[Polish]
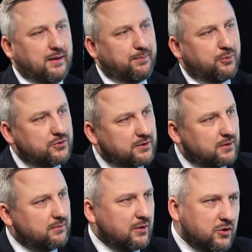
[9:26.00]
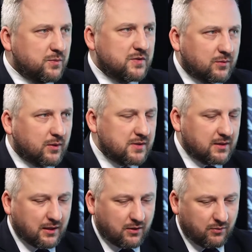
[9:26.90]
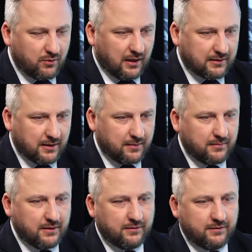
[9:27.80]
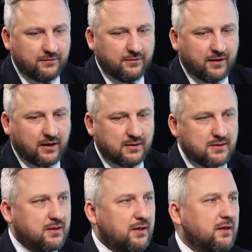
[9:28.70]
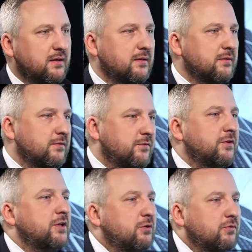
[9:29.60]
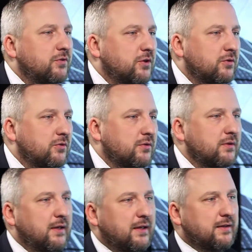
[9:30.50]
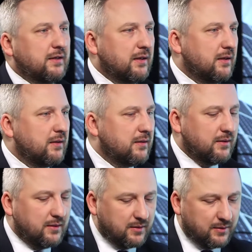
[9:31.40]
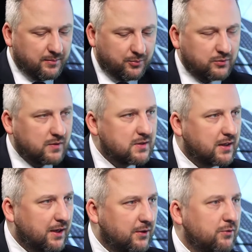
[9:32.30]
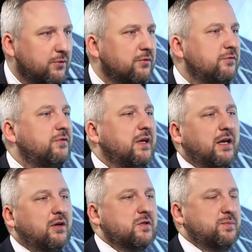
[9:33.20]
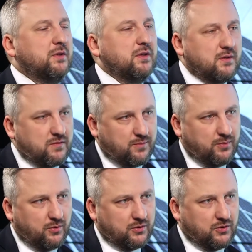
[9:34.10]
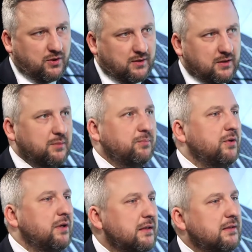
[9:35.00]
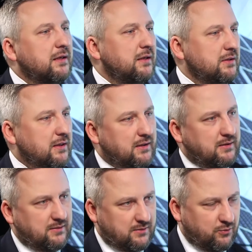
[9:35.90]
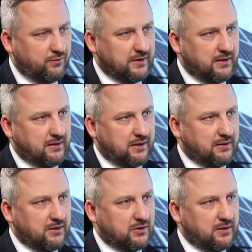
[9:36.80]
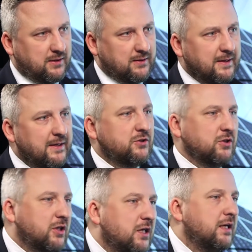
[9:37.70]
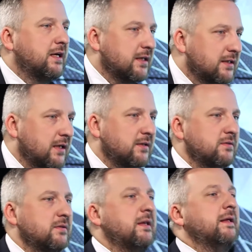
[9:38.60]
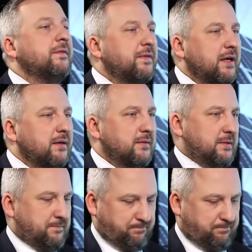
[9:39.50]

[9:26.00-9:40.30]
E, później mieliśmy sytuację taką latem, e, w wakacje, w wyniku wichur na e, północy kraju. Wiele gospodarstw było odciętych, bo jedna linia główna energetyczna, czy kilka, tak? Pół miliona osób tak? bez